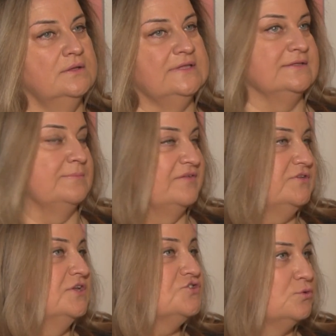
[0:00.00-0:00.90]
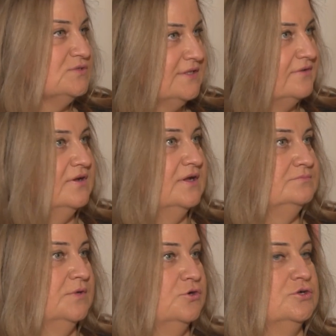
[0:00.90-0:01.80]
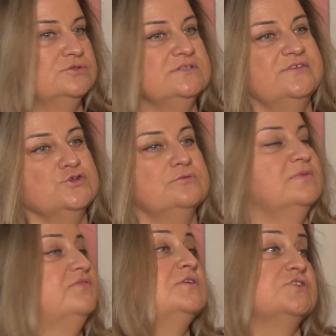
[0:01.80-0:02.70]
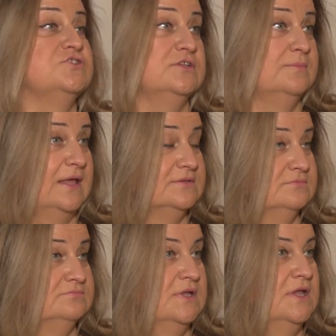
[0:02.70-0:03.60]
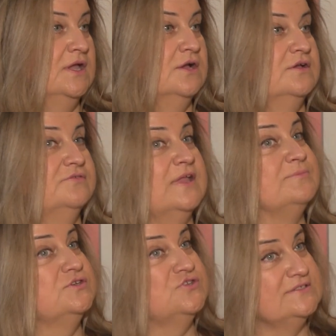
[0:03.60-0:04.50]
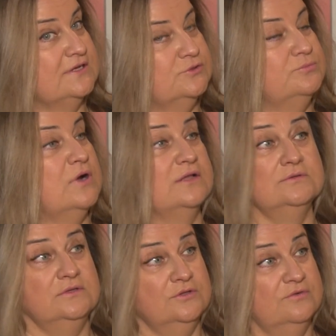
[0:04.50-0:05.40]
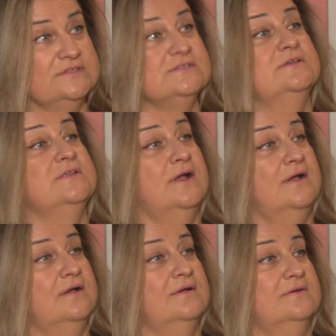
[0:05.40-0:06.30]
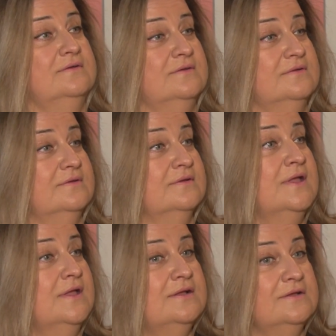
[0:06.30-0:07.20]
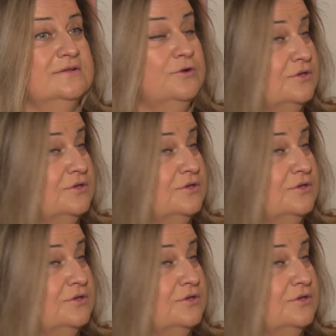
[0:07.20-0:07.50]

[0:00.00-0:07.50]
Tak naprawdę nasza ustawa o ochronie zwierząt ma 27 lat. W tamtych czasach to była innowacyjna, e, e,